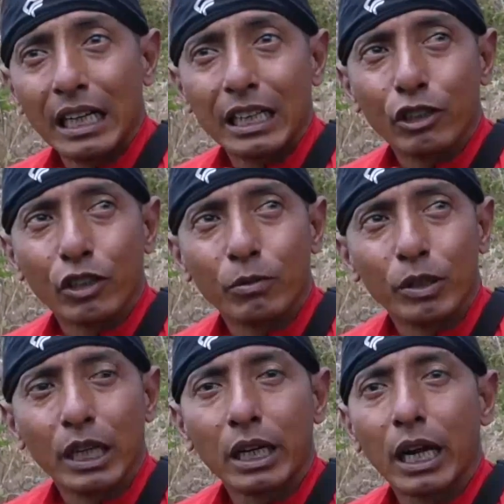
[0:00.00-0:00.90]
Itu
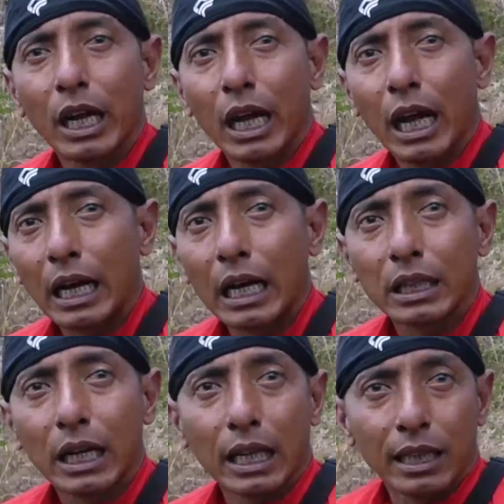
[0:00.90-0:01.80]
kemudian ya agak
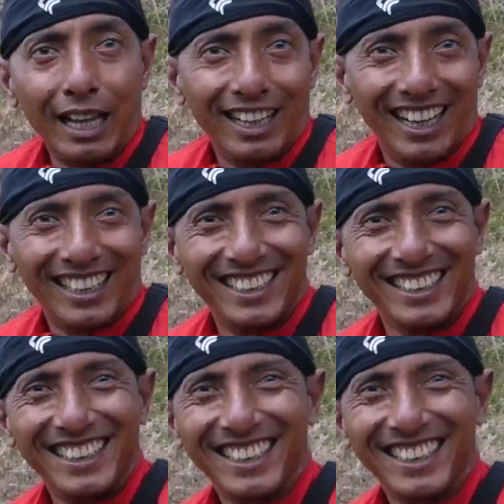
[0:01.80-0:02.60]
telat tadi